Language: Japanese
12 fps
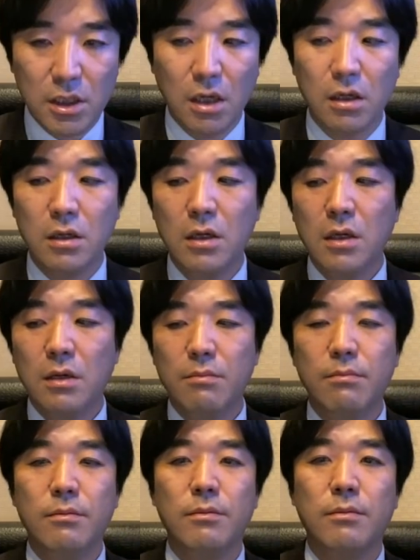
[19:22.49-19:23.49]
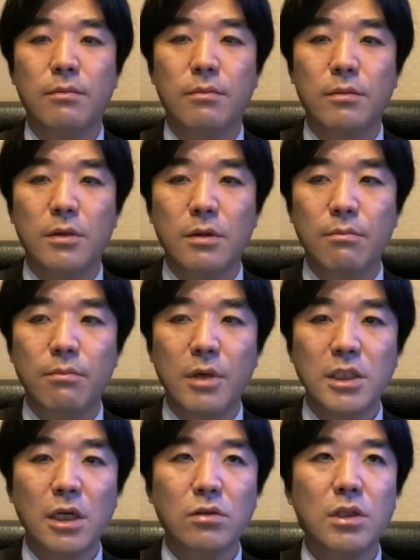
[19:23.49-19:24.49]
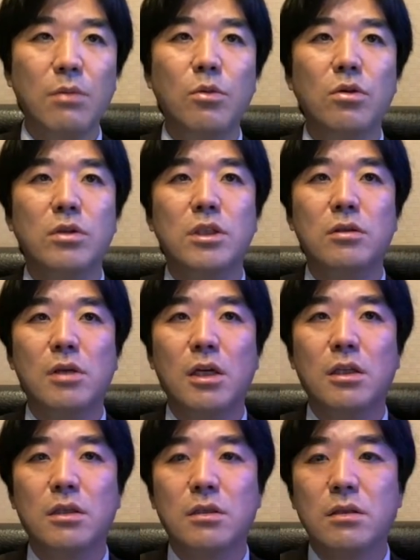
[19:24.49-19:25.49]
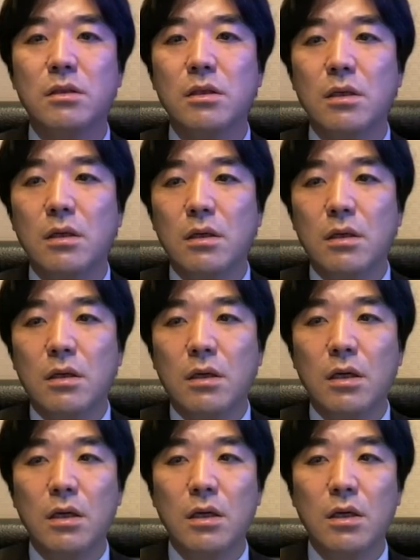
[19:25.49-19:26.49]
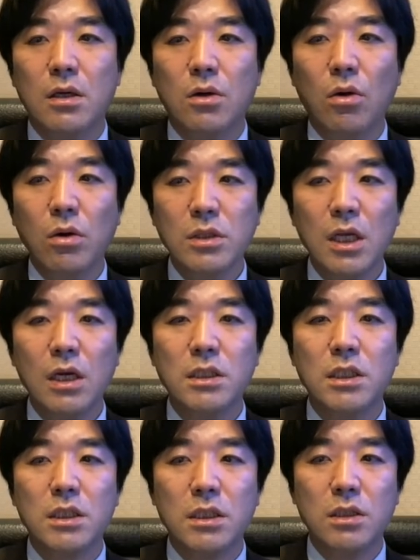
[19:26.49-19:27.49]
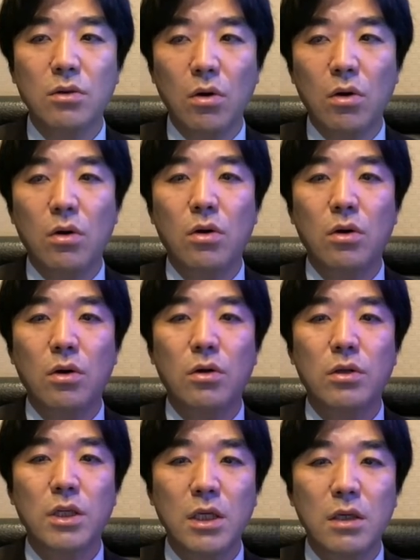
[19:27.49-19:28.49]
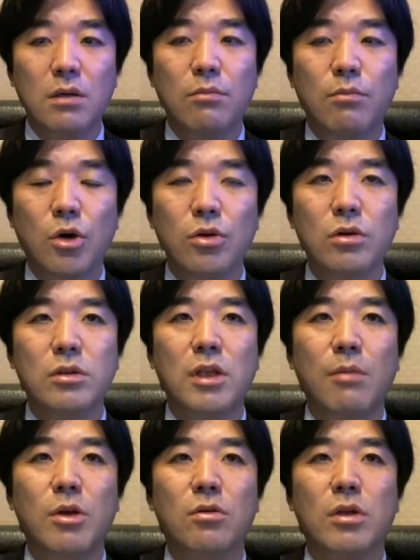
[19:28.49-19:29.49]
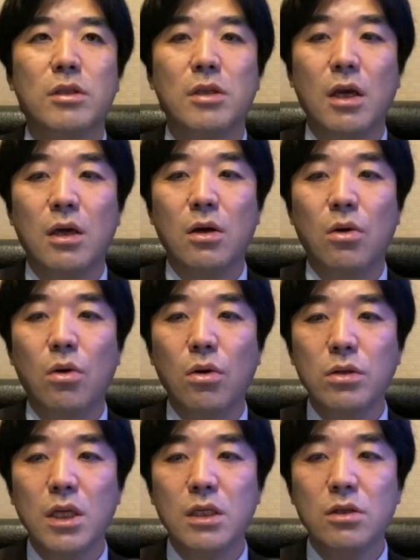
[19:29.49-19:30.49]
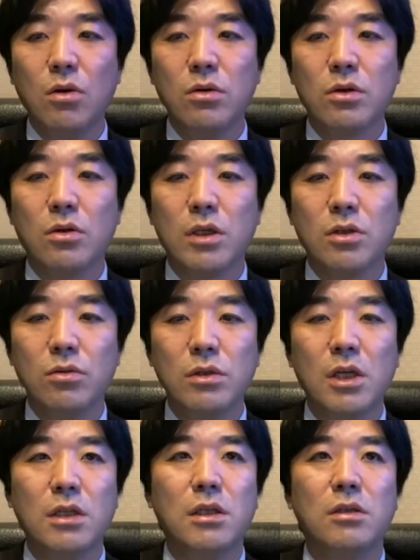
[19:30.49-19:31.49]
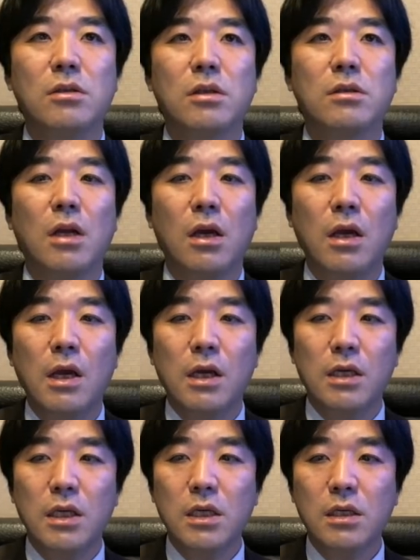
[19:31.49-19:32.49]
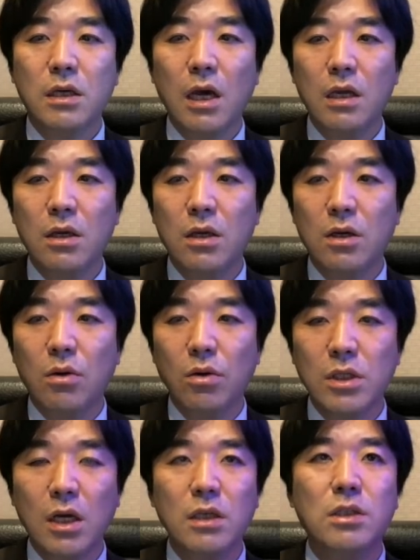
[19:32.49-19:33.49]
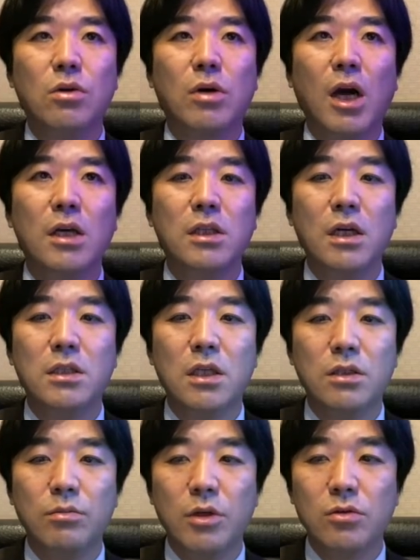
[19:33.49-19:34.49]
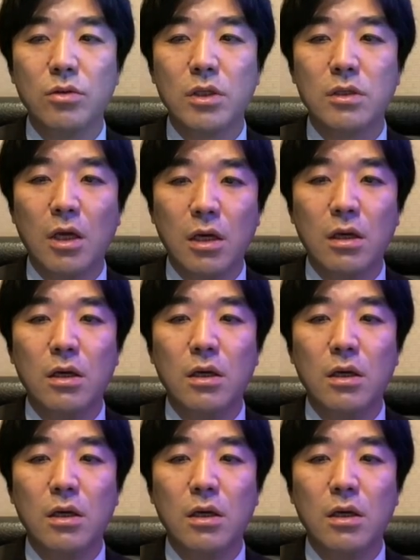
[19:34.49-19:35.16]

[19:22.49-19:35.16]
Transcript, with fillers: ん。めちゃくちゃ戻しづらいです。大阪市に戻すためのですね、法的根拠が存在せずですね、一回大阪市を解体してしまうとですね、